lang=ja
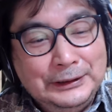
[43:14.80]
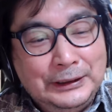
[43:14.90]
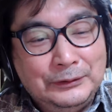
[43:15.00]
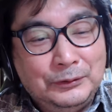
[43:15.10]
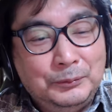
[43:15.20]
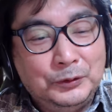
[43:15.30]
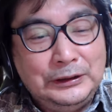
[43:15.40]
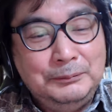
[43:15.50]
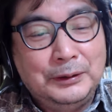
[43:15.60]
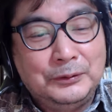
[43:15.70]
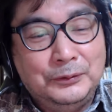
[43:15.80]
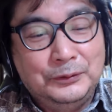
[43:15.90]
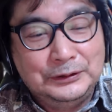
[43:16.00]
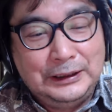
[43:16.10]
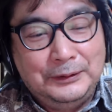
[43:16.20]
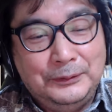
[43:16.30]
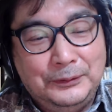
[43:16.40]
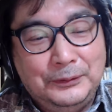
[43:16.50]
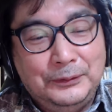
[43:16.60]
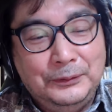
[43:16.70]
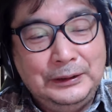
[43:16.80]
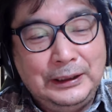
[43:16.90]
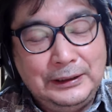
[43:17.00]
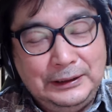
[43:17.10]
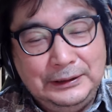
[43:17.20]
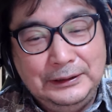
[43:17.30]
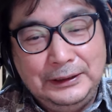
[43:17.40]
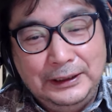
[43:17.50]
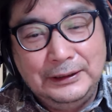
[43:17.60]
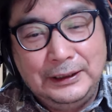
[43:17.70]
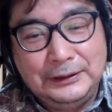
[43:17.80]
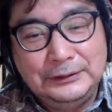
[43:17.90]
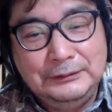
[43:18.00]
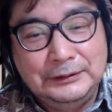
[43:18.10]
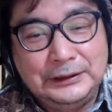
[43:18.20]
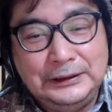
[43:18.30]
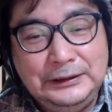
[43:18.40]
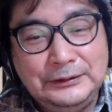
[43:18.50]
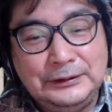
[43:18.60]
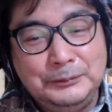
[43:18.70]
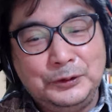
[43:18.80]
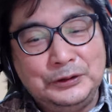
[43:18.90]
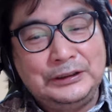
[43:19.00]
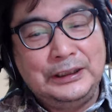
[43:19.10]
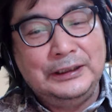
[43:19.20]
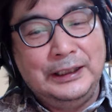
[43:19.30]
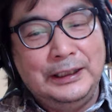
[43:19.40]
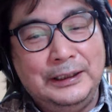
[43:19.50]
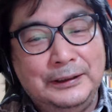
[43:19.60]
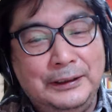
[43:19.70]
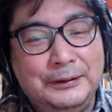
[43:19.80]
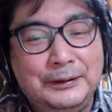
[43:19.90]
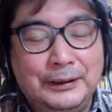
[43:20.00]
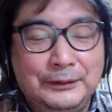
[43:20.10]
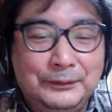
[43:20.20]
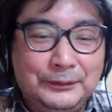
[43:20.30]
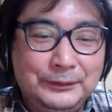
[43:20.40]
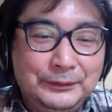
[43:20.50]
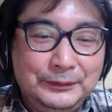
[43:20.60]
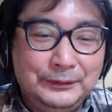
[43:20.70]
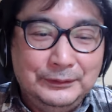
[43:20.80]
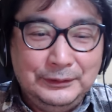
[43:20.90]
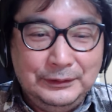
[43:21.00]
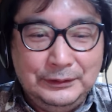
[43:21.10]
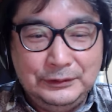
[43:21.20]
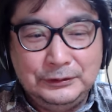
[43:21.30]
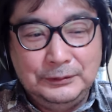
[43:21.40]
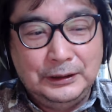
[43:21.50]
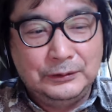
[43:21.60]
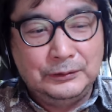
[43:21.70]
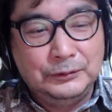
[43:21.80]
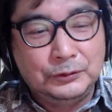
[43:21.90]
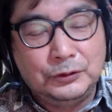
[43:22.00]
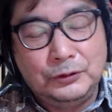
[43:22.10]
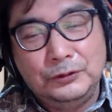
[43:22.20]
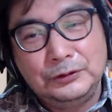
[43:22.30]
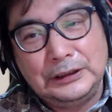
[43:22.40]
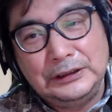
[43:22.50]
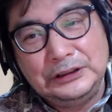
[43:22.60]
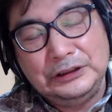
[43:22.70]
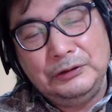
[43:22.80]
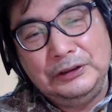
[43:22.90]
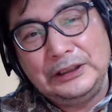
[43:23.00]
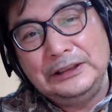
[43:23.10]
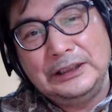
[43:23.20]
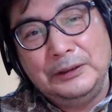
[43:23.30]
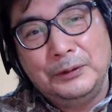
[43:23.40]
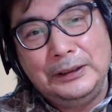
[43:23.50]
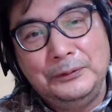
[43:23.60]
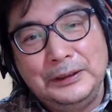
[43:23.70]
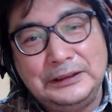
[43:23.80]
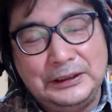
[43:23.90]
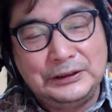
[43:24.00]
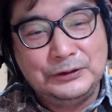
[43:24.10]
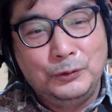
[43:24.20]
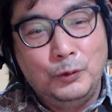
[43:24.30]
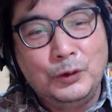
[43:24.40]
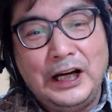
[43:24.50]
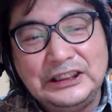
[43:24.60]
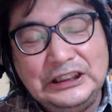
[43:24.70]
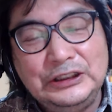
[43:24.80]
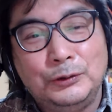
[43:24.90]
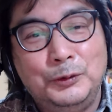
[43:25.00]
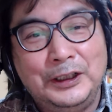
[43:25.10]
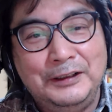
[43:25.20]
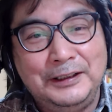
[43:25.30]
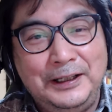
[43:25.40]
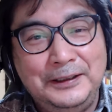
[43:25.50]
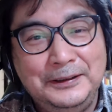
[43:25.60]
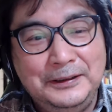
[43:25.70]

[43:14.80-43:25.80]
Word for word: 募金箱をさ、置いたり、あるいはジャニーズ事務所自体が能登のさ、地震の被災者にお金を出したりするのおかしいと思わないわけ。